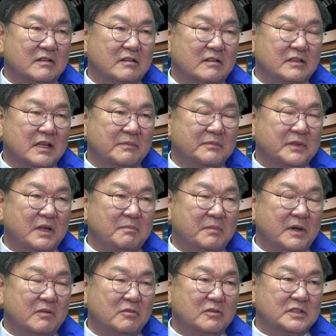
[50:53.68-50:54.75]

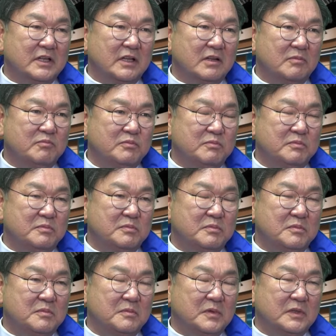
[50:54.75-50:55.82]
답답하고 제일
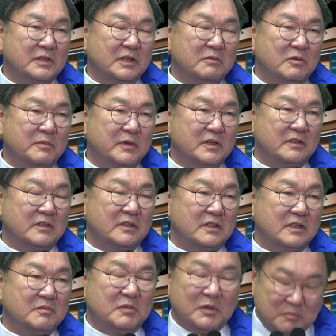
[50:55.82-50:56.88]
어떻게 보면은
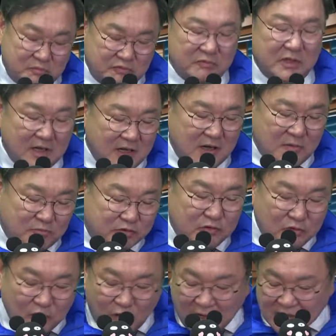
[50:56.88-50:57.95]
뭐
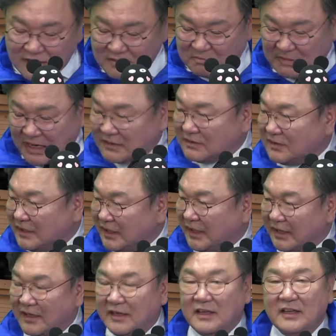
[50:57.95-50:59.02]
분노한 건 많은데
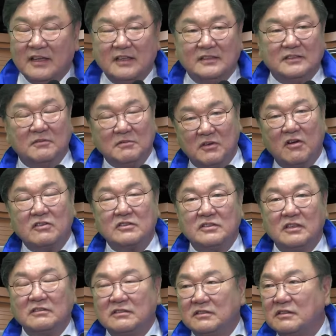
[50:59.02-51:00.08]
참
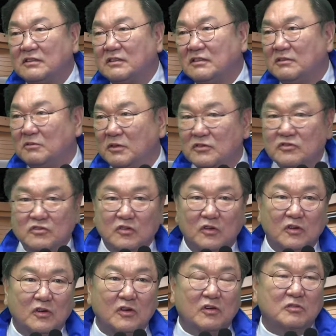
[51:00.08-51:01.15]

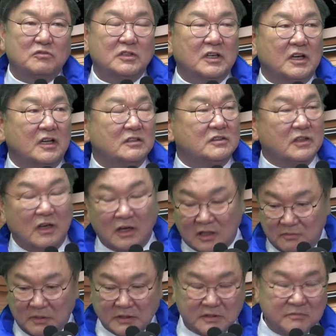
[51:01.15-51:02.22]
걱정스러웠죠. 우리가 이제 아까
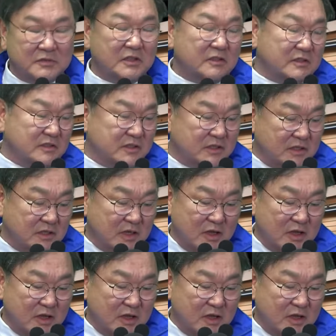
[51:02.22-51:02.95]
말씀드렸듯이